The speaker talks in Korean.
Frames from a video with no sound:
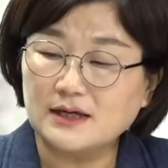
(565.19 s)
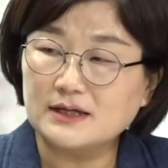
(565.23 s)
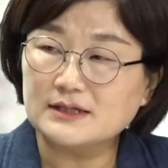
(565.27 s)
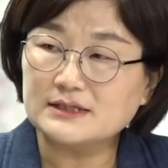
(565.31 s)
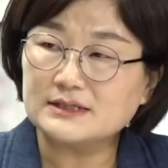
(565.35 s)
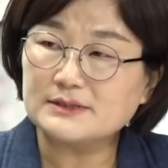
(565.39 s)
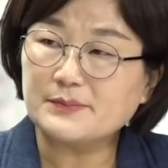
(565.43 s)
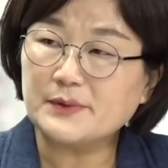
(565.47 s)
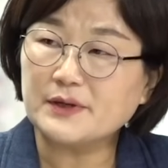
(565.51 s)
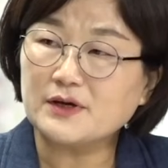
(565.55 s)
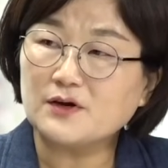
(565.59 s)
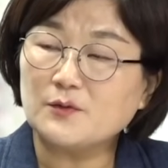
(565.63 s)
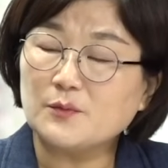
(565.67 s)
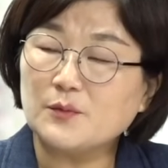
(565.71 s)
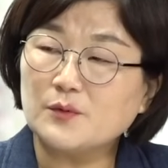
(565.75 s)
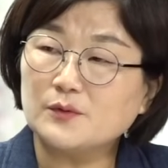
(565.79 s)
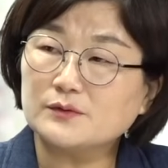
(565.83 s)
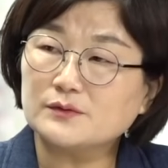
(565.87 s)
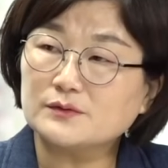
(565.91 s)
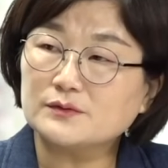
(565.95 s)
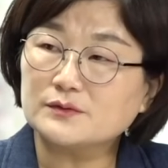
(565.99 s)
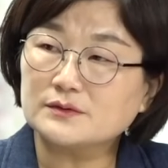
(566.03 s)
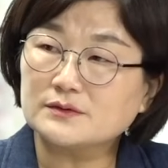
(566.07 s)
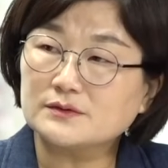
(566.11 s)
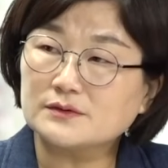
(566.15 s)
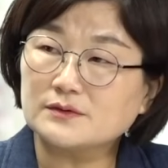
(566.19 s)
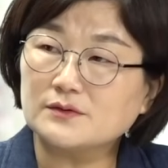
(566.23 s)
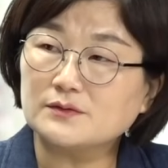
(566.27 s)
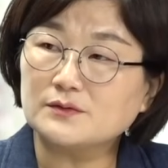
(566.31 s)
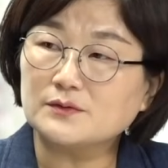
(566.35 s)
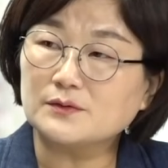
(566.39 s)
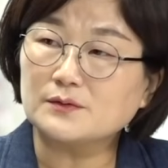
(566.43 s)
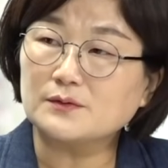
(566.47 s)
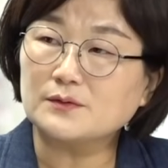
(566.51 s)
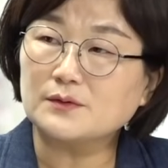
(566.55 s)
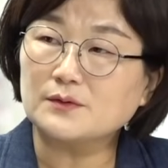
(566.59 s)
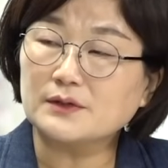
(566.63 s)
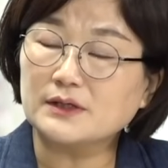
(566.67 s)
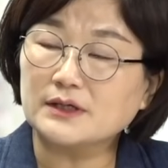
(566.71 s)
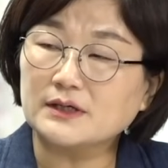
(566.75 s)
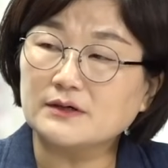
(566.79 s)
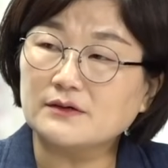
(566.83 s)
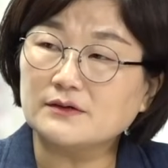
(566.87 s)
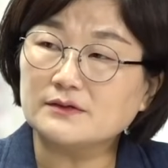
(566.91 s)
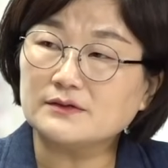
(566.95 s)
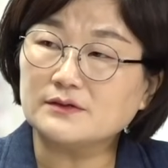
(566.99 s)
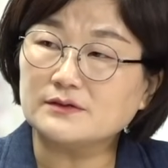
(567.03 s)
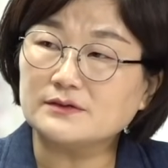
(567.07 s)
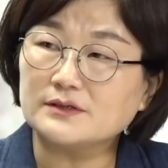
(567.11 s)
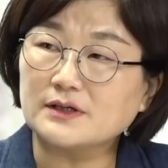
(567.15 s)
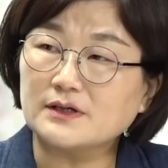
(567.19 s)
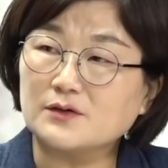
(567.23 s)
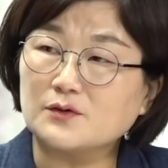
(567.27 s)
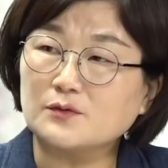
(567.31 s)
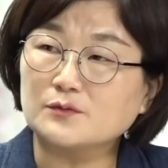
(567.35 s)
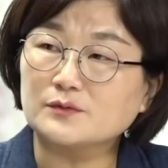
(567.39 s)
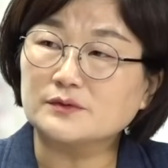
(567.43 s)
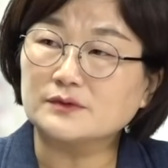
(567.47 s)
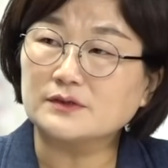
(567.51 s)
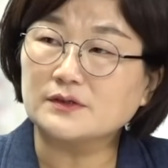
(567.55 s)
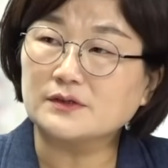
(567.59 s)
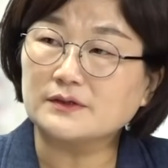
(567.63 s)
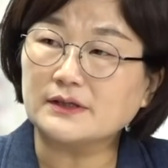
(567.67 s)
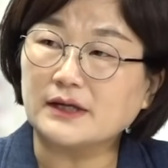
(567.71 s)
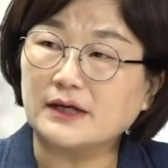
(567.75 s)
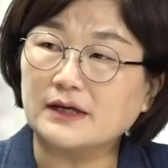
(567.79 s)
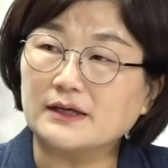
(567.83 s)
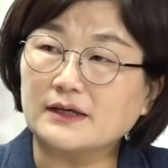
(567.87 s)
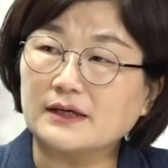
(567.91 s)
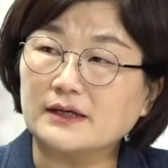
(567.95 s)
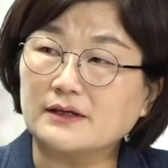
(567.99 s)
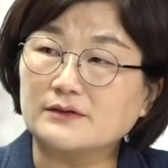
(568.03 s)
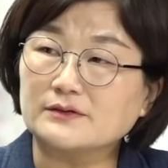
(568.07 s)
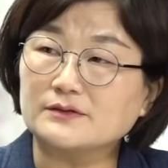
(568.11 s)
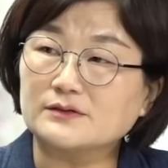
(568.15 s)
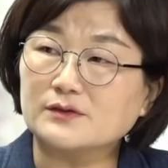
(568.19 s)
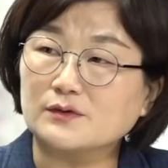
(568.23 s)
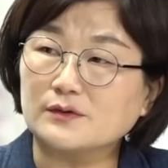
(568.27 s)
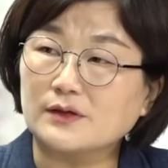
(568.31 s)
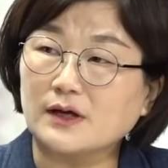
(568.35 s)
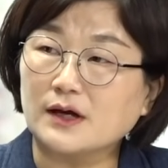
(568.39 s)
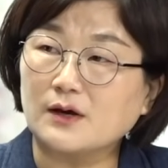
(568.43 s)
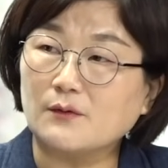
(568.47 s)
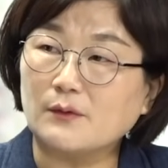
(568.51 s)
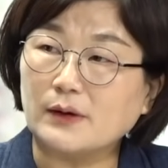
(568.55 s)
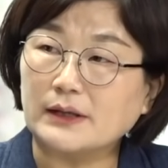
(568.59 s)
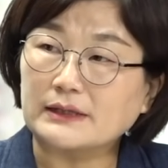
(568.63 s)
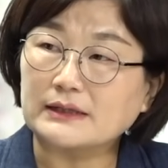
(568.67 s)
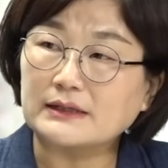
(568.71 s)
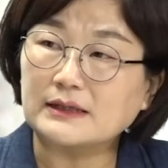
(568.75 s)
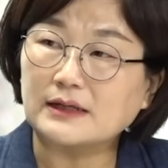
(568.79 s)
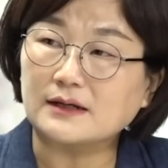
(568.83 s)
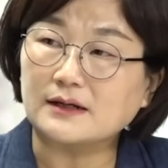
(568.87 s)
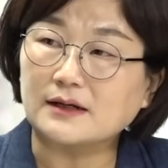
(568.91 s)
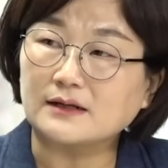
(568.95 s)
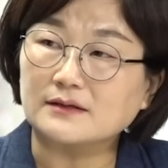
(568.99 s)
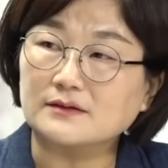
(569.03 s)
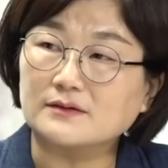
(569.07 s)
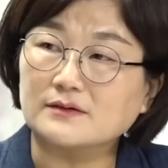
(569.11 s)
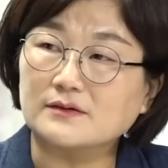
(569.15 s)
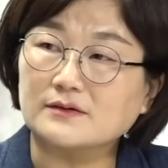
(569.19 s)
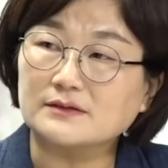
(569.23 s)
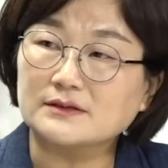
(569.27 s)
스피커폰으로 틀어놓고 김건희 여사로부터 나에게 이런 전화가 왔다라는 네.